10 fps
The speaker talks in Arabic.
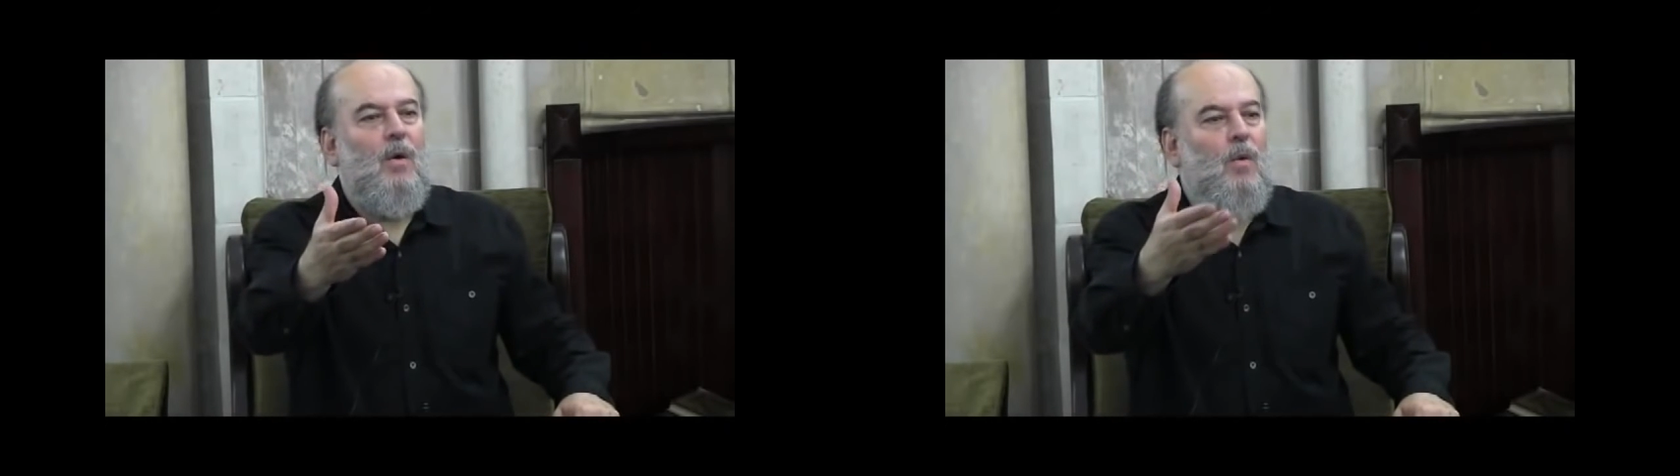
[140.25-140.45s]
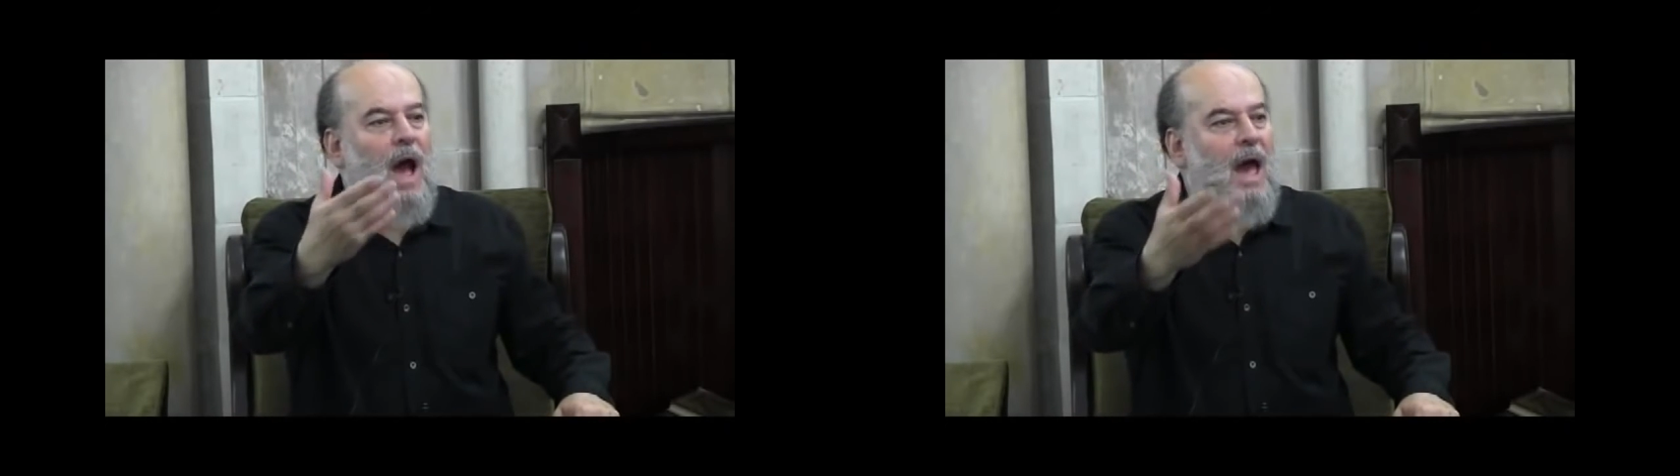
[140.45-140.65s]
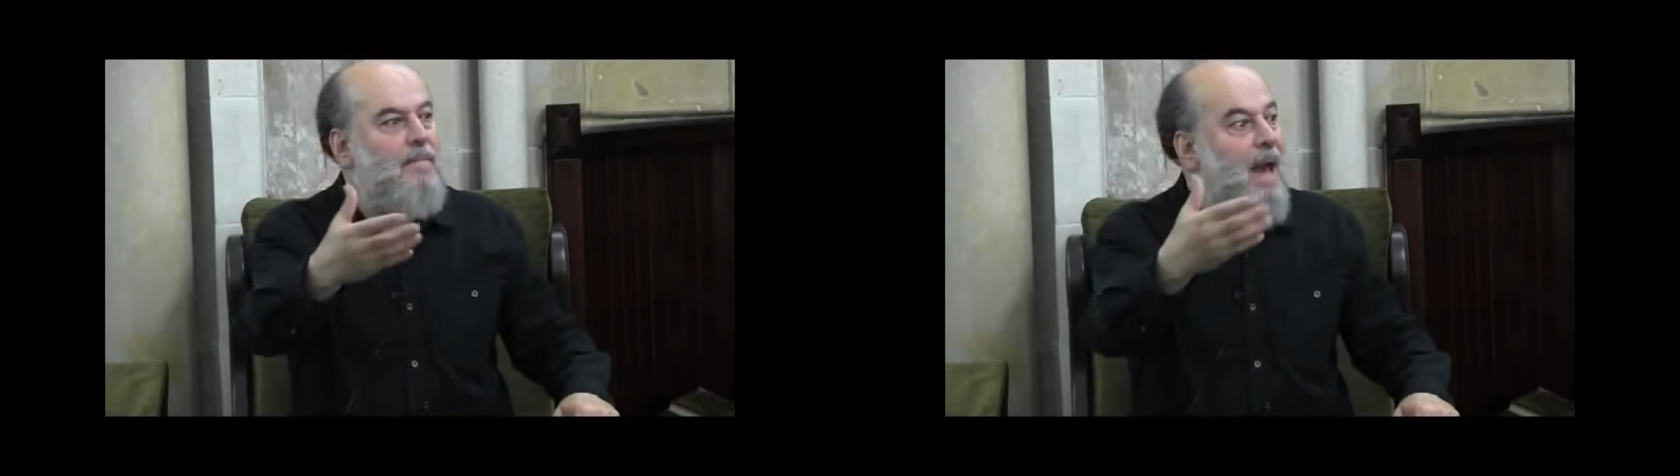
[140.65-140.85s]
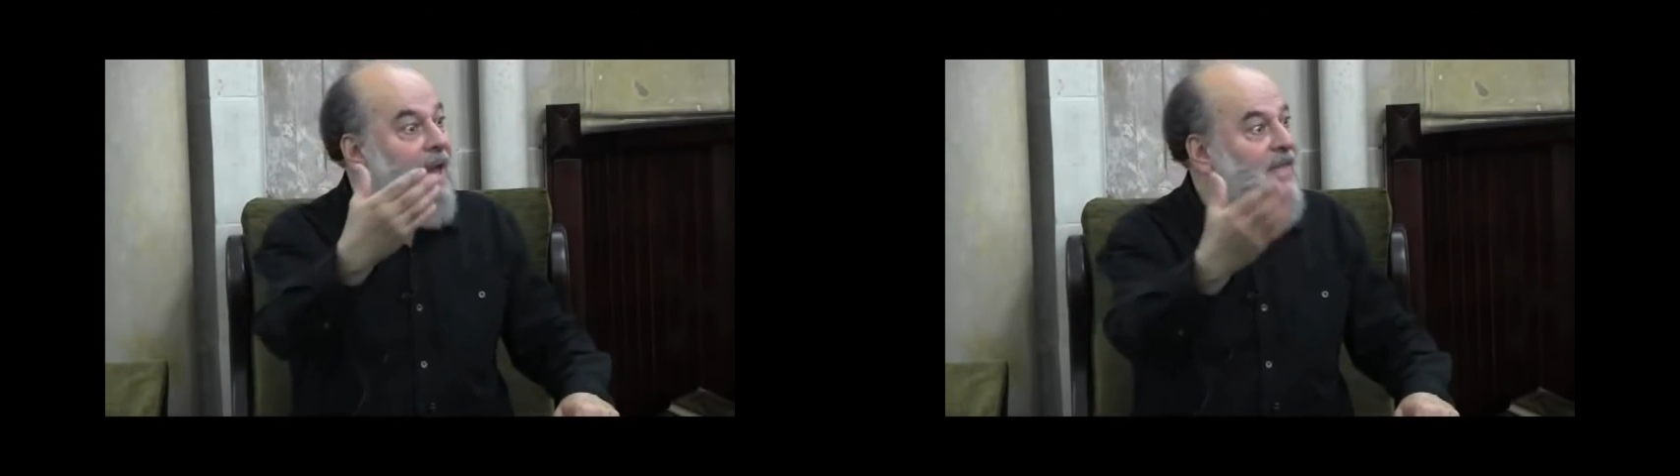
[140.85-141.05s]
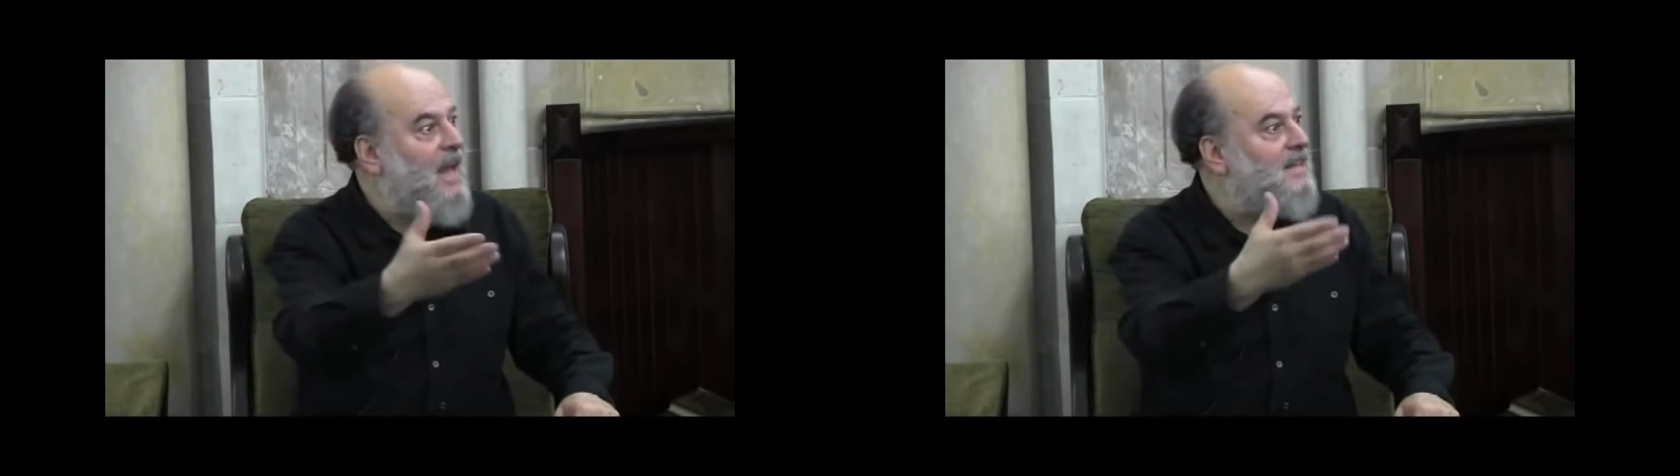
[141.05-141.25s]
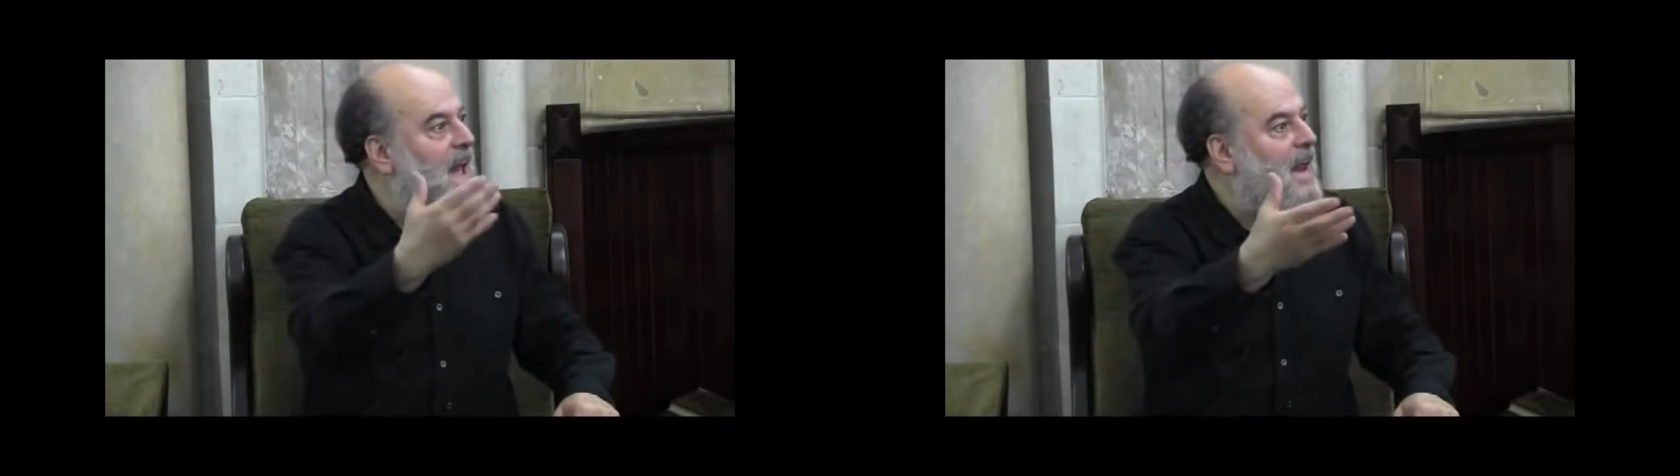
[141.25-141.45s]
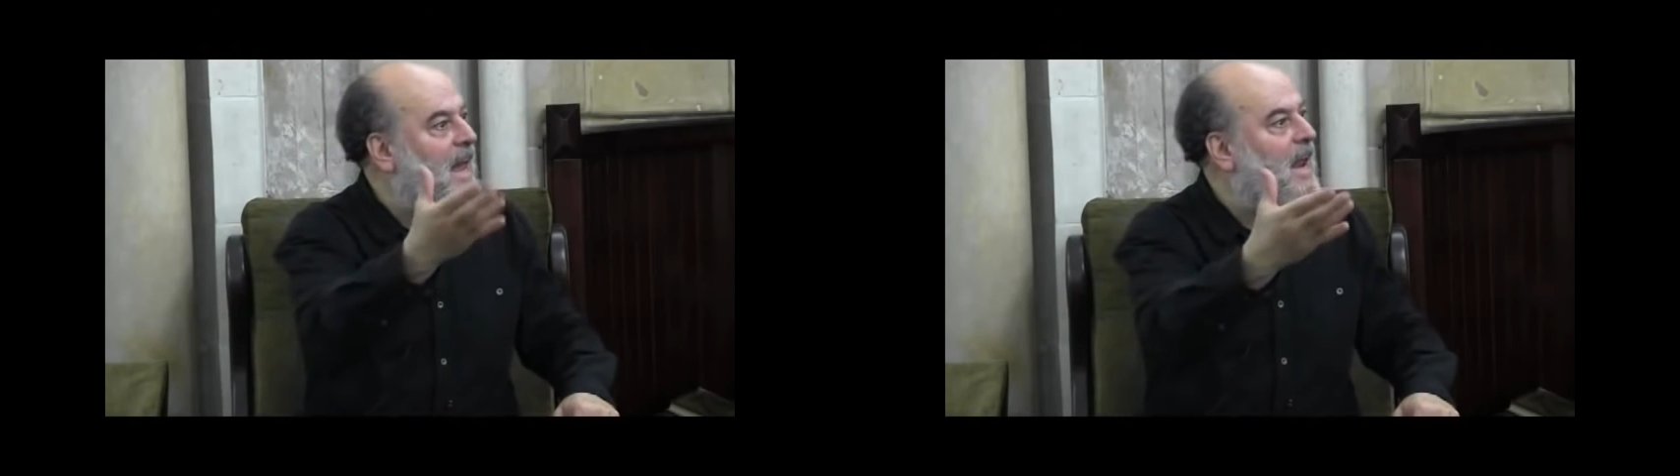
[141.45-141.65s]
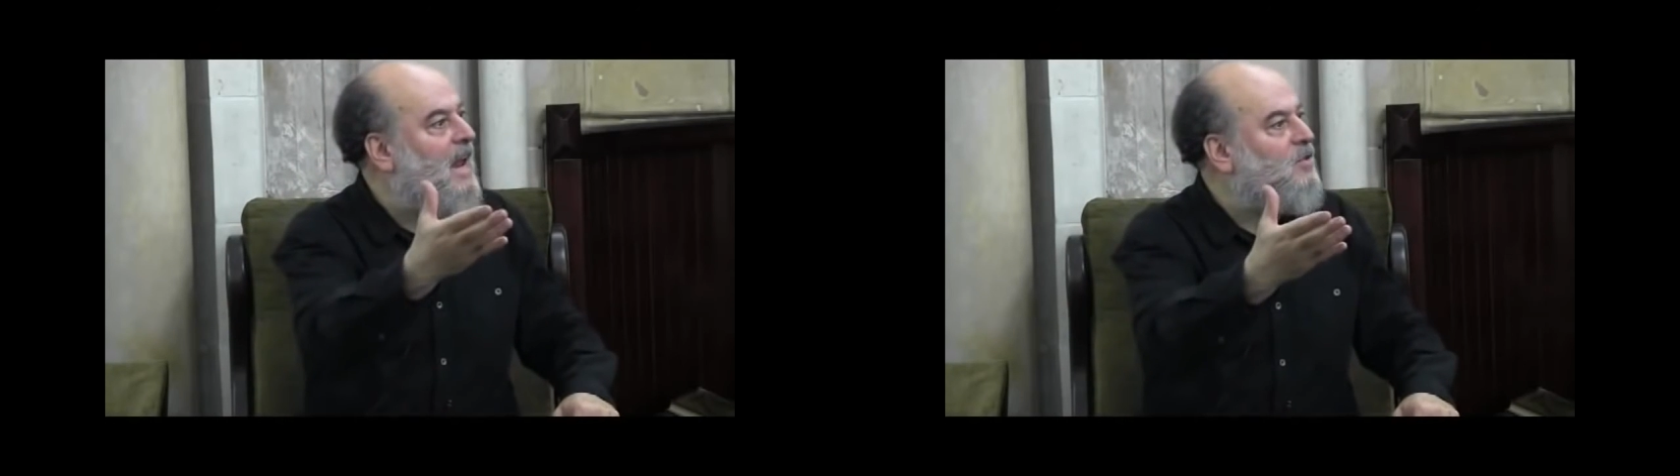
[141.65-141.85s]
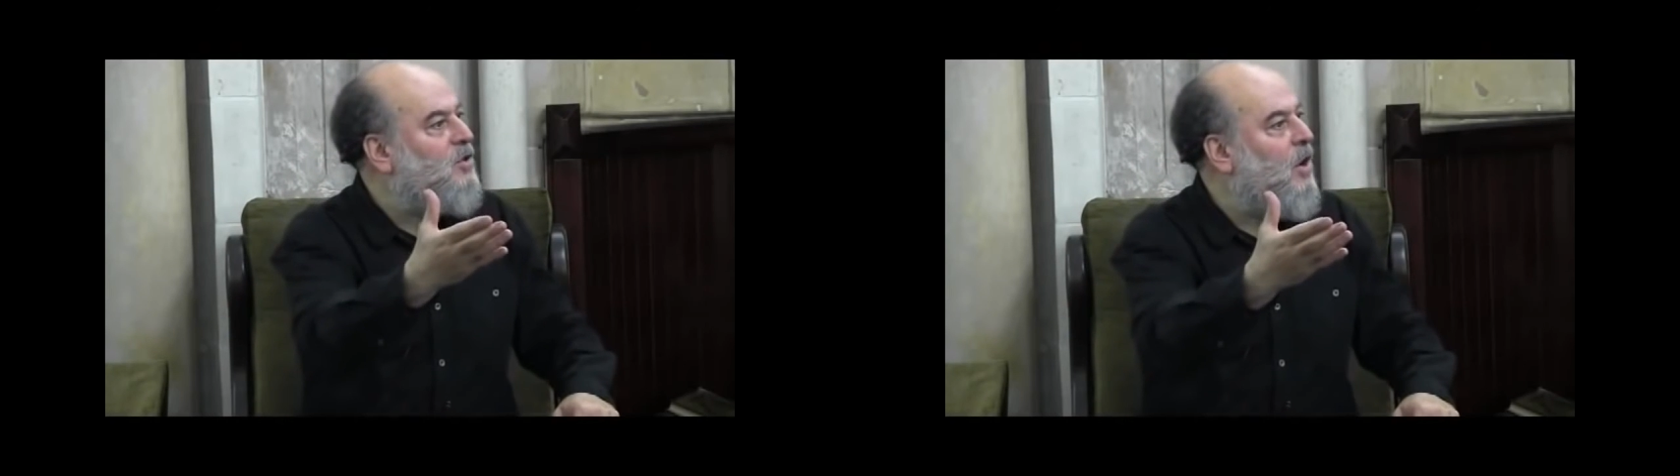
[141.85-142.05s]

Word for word: واما اذا انسان على راسه